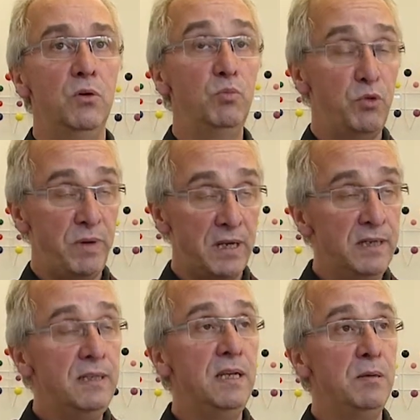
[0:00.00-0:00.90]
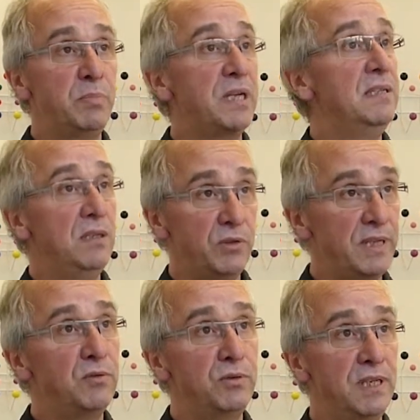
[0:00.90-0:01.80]
On peut parler des présidents
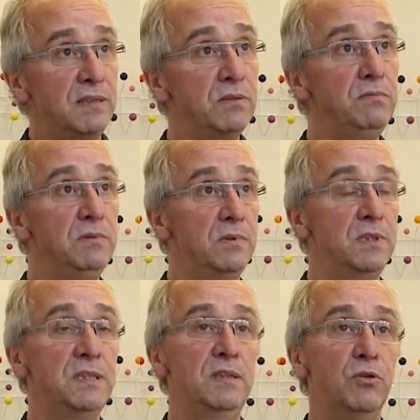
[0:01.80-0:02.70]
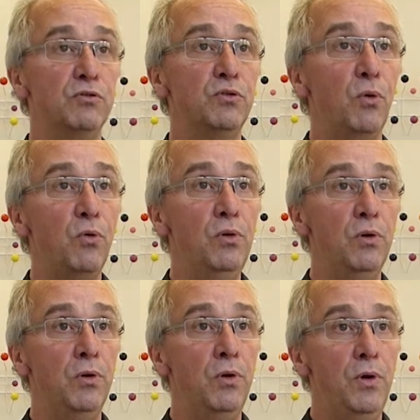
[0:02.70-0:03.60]
d'associations, hein, qui dans ce rôle
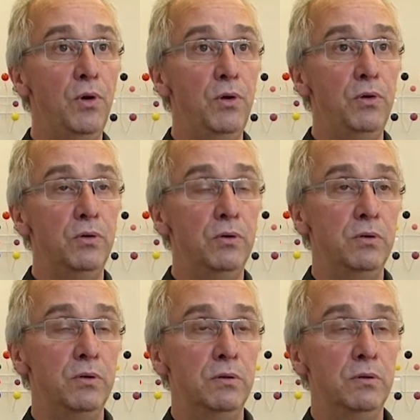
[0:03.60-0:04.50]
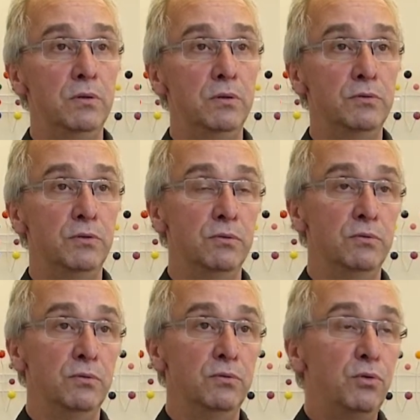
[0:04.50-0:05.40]
euh,
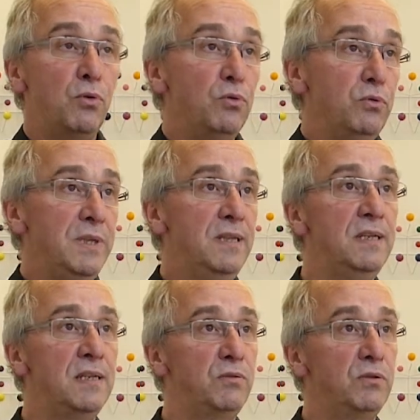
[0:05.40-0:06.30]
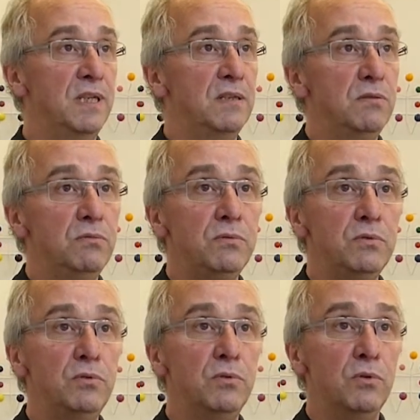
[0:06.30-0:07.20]
de, conduite des associations,
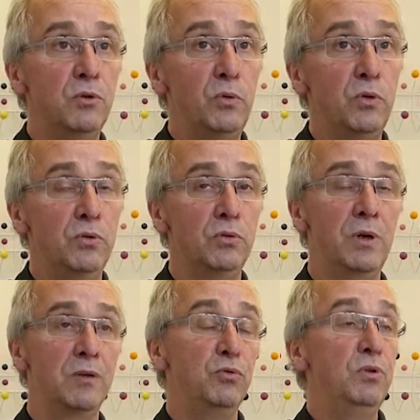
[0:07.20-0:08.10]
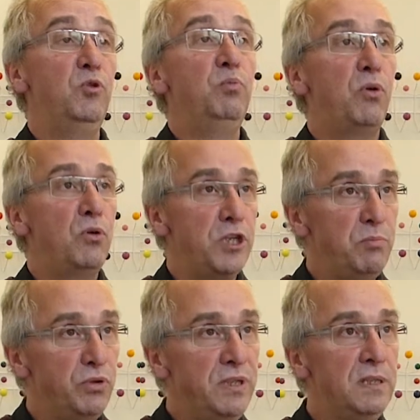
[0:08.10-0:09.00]
de, la conduite du projet
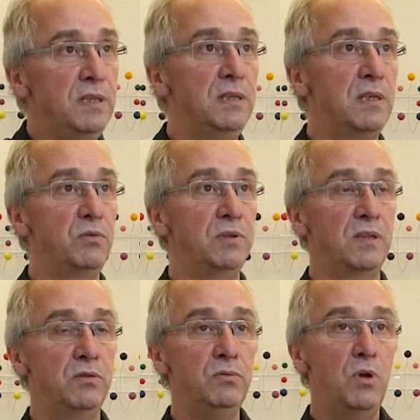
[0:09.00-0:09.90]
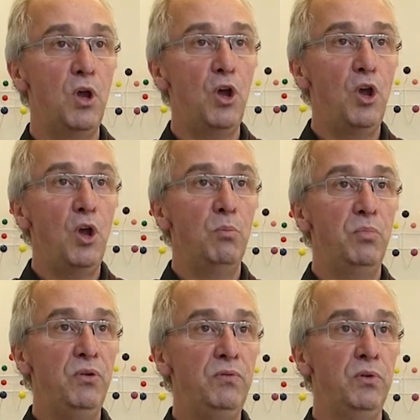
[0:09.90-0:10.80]
politique des associations,
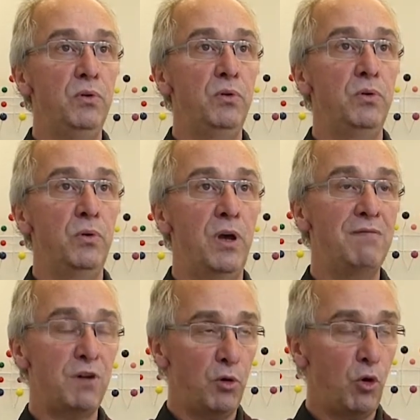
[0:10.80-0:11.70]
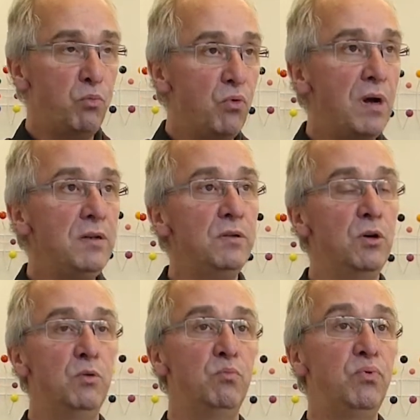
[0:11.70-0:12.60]
peuvent euh, avoir leur poids
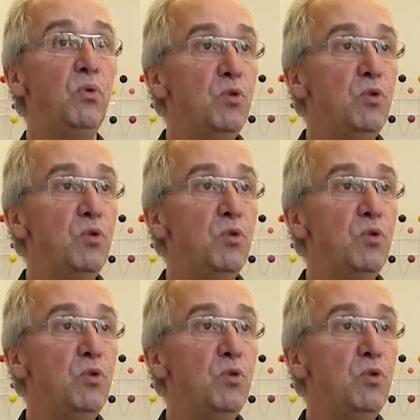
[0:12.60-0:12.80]
euh, pour